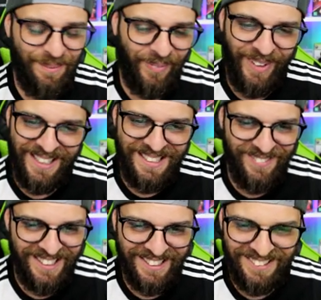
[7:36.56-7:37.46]
pode,
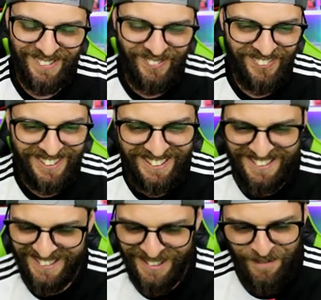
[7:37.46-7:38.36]
mano. Não
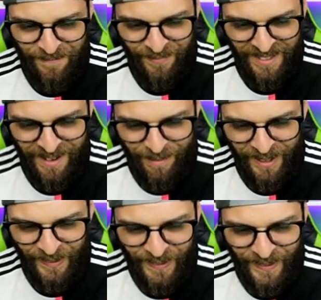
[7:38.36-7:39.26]
pode. Tá
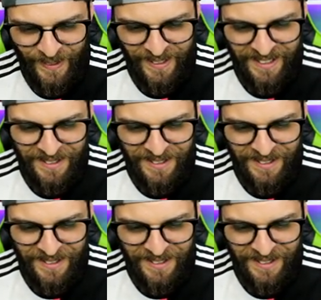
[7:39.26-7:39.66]
maluco.